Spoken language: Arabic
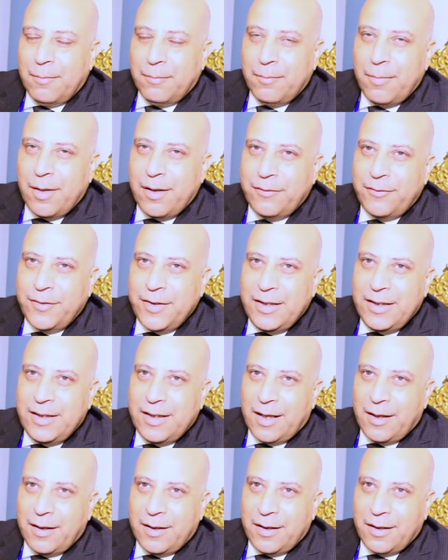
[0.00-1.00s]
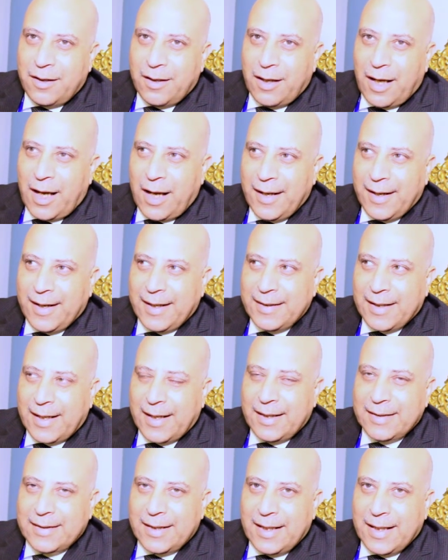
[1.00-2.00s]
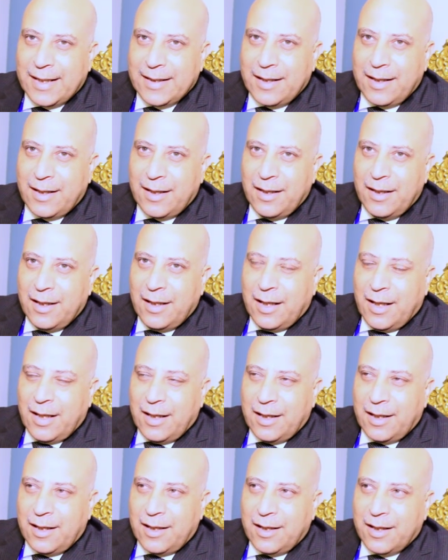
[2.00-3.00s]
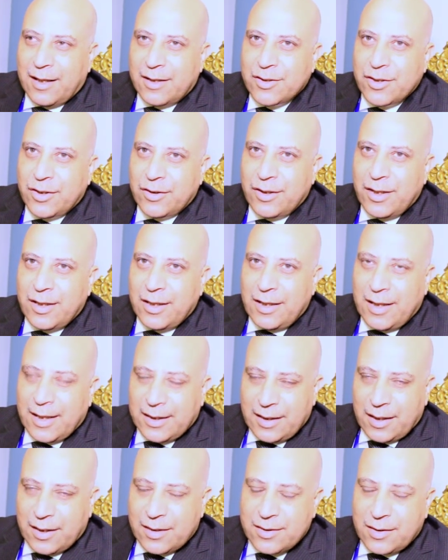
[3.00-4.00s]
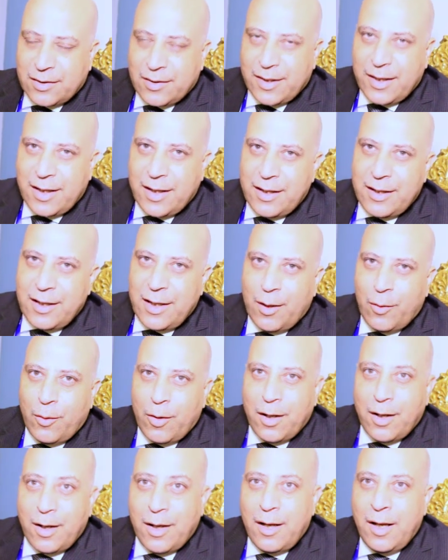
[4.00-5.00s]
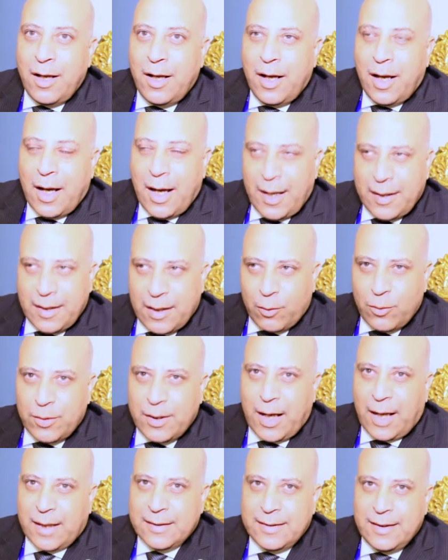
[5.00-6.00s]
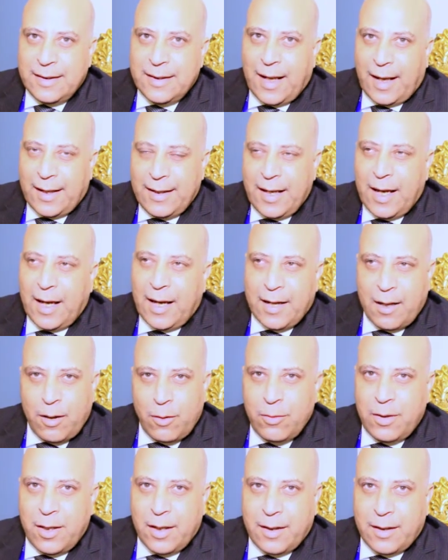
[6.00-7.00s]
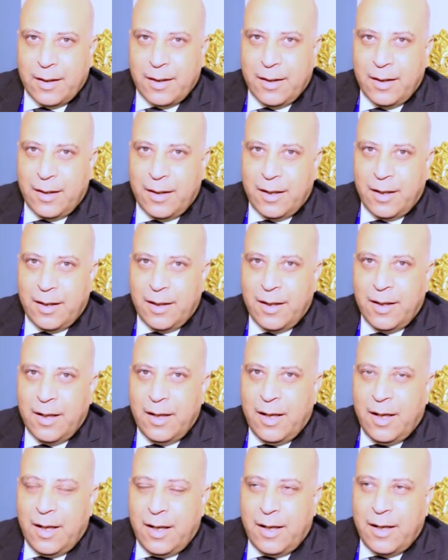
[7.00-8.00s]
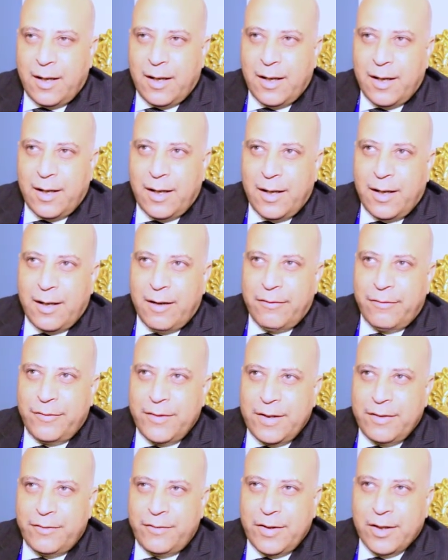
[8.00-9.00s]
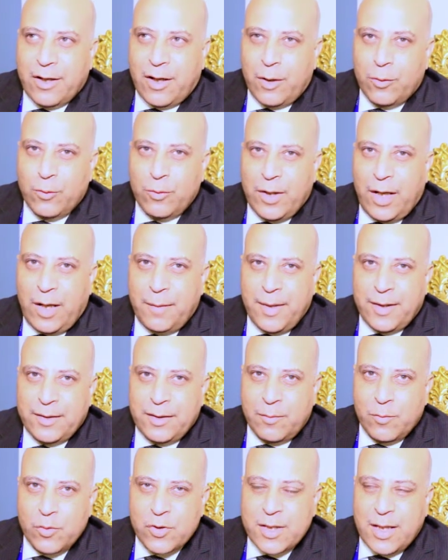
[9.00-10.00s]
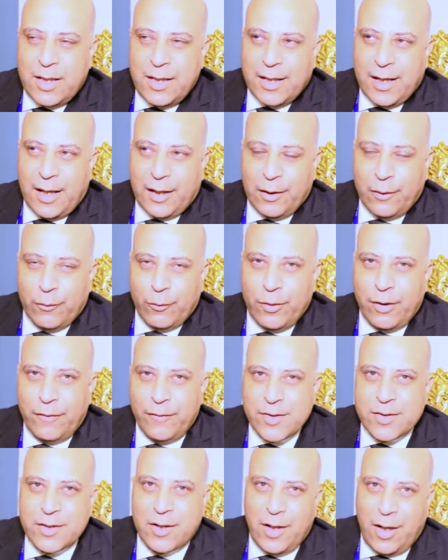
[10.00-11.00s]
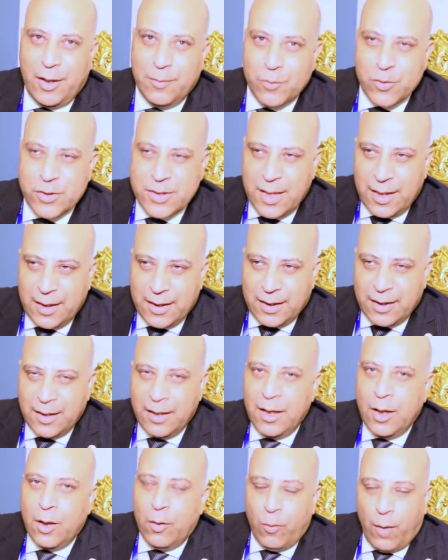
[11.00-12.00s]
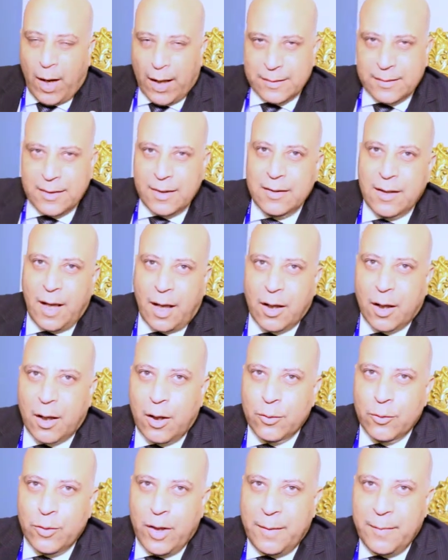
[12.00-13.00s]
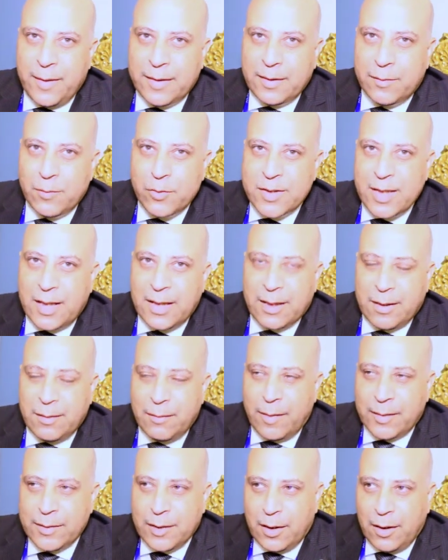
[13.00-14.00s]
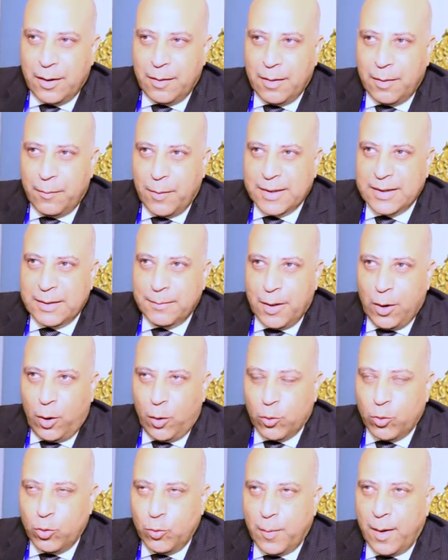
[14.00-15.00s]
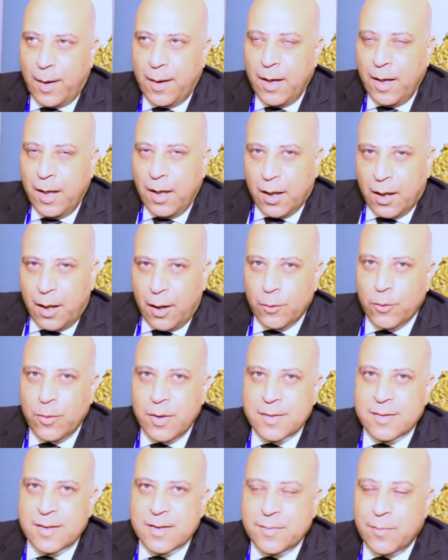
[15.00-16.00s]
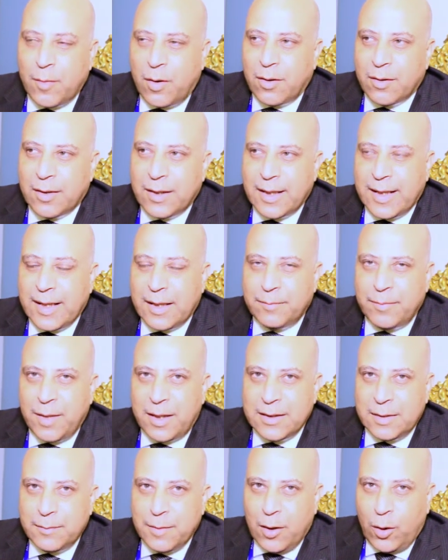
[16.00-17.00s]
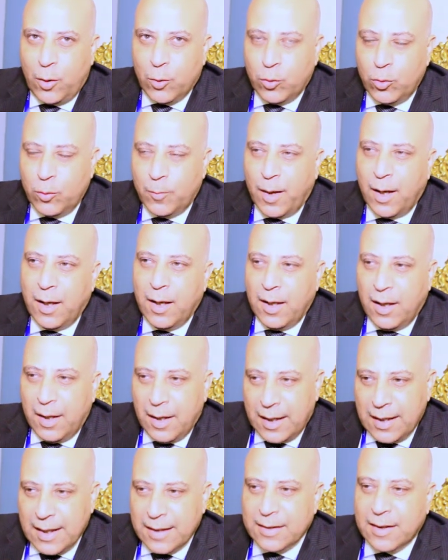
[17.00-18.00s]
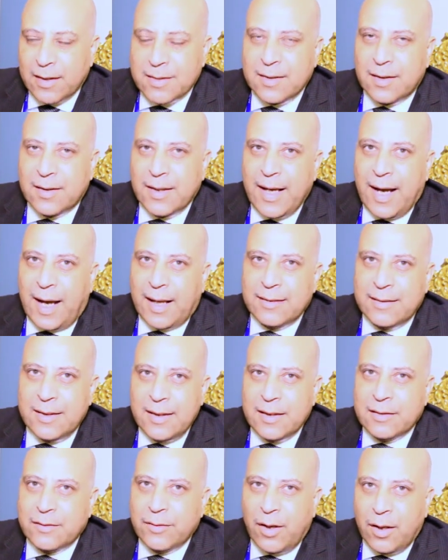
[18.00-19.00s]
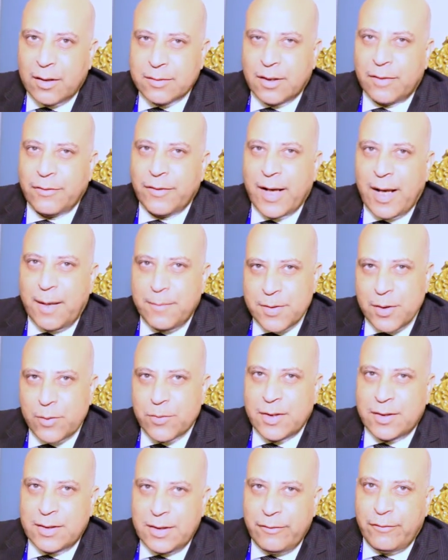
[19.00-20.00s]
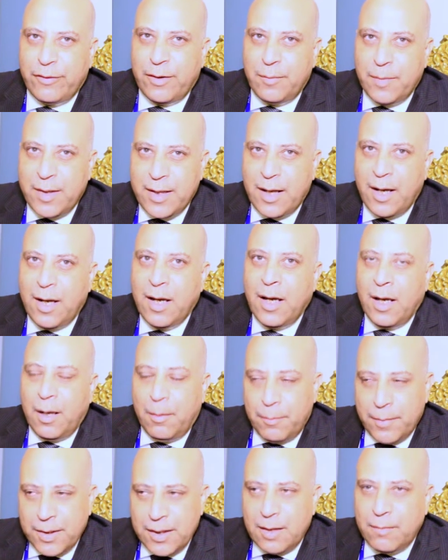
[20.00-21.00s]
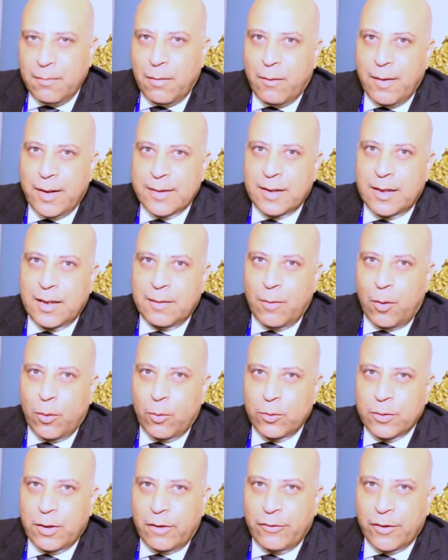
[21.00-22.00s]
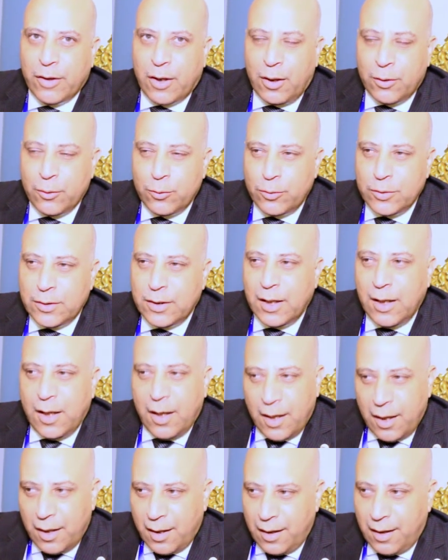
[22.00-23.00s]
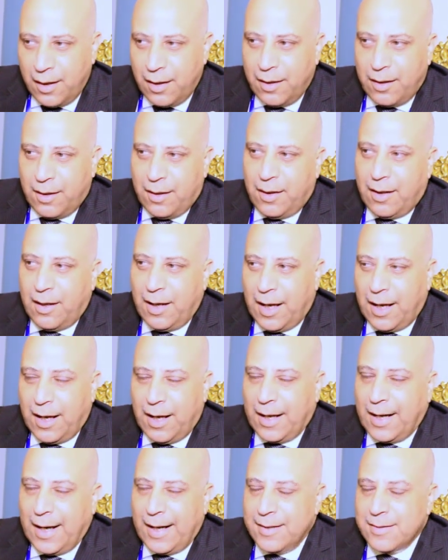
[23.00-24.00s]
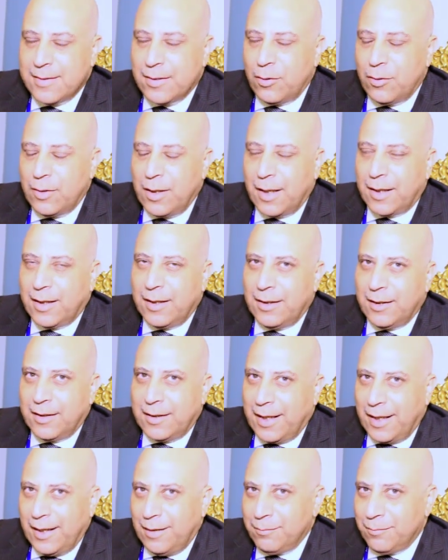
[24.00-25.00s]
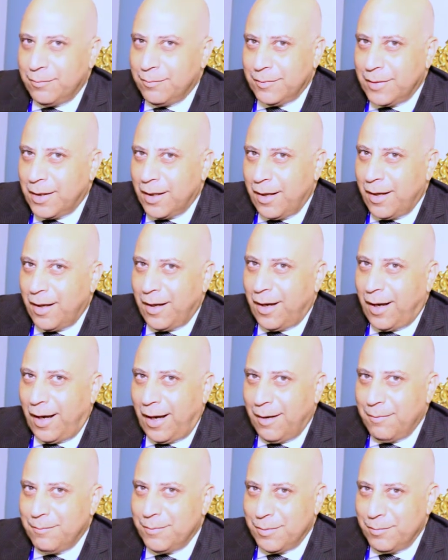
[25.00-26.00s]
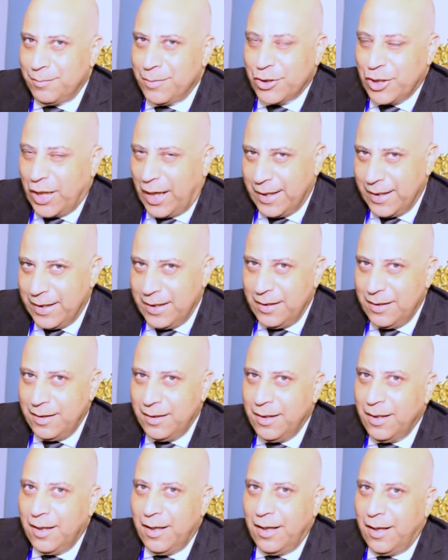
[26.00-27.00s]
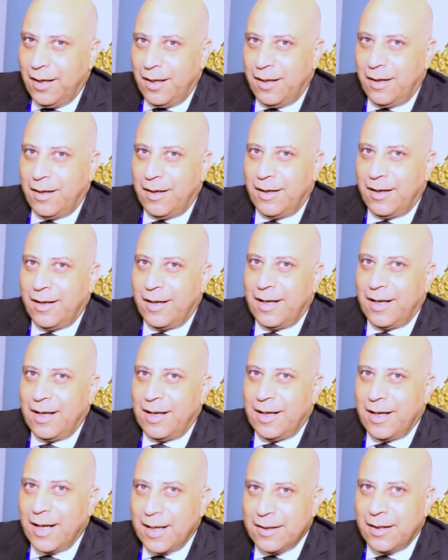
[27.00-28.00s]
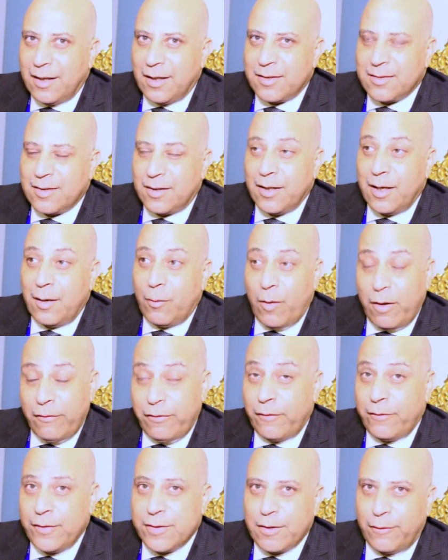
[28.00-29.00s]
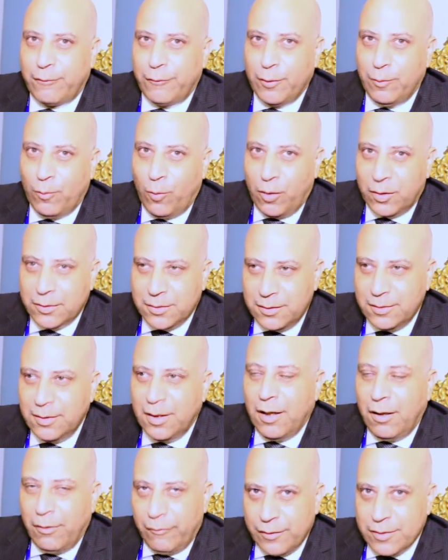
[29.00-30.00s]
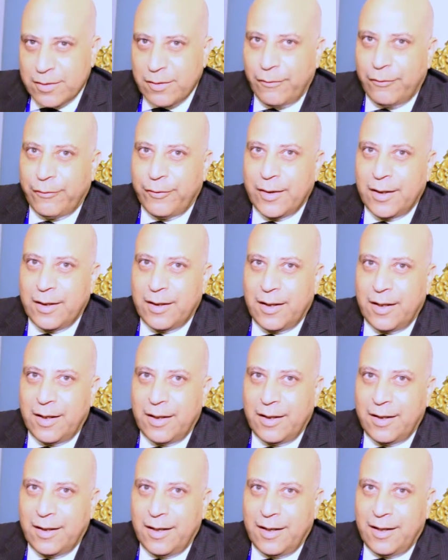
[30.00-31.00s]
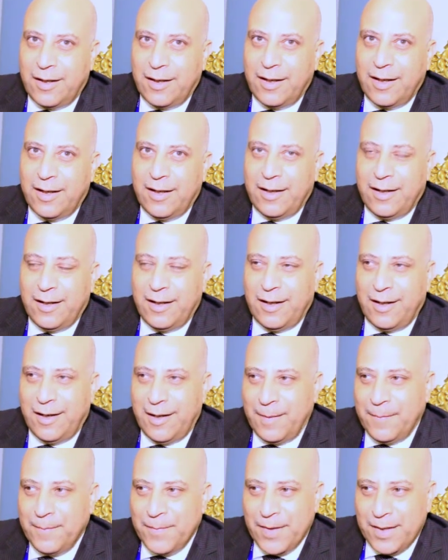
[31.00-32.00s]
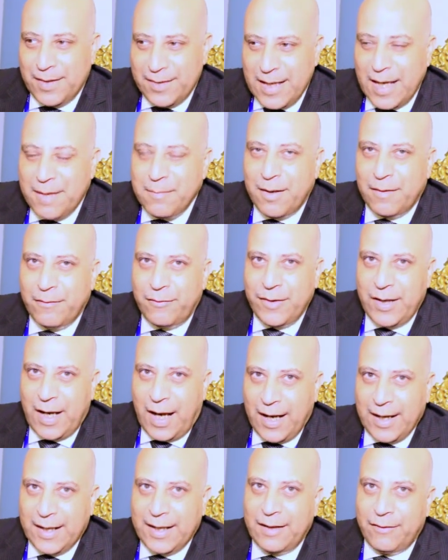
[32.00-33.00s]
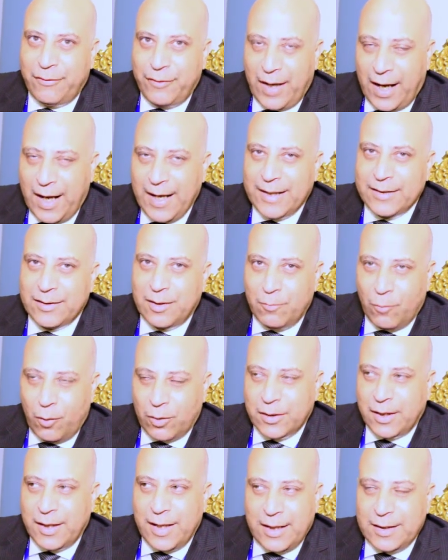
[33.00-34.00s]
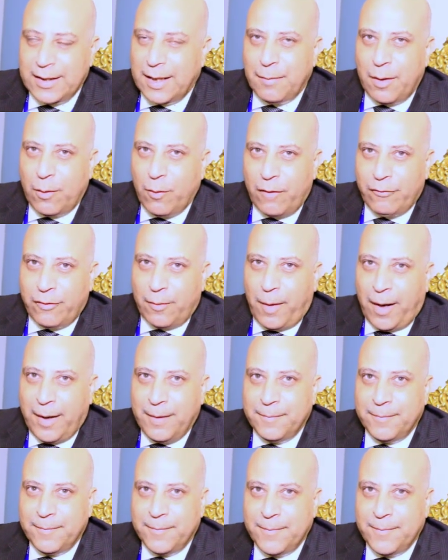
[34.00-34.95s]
ما في آه، حاجه دخلت اللجنه الاقتصاديه اللجنه الاقتصاديه الا واحنا كنا عدلنا عليها انا هقول لك آه، آه، في في قانون حمايه المستهلك احنا كنا في صالح المستهلك وعدلنا على قانون حمايه المستهلك اللي مقدماه الحكومه قانون الاستثمار اللي كانت مقدماه الحكومه اللجنه الاقتصاديه عدلت اكتر في 65% من المواد اللي موجوده في القانون آه، انا عايز اقول لك الكلام ده مش حقيقي آه، اللجنه الاقتصاديه واقفه في صف المواطن في صف الـ الـ الـ الـ دايما في حاجه في حاجه المواطن هي دايما واقفه معاه